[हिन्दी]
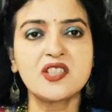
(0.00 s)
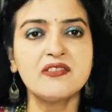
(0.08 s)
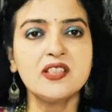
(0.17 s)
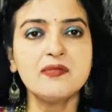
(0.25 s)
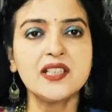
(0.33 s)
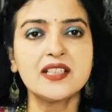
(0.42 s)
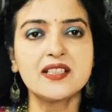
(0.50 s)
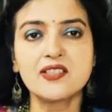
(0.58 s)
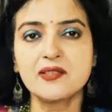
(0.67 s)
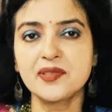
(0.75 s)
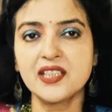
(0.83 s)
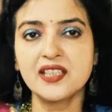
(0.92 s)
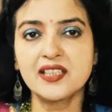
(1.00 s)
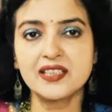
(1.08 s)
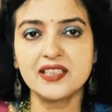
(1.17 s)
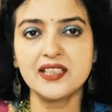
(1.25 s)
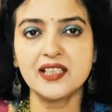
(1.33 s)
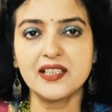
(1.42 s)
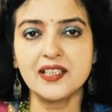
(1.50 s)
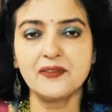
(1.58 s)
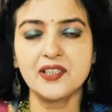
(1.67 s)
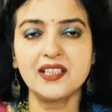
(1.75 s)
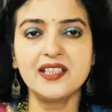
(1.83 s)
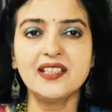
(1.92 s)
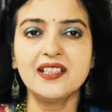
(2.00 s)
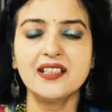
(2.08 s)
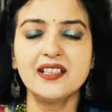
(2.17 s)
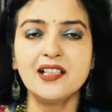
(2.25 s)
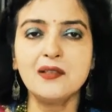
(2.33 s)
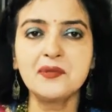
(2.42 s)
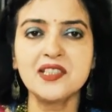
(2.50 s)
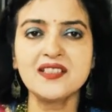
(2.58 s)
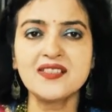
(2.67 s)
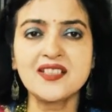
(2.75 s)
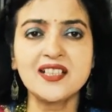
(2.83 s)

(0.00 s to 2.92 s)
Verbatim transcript: जीवन में गजब की गति आने वाली है आपके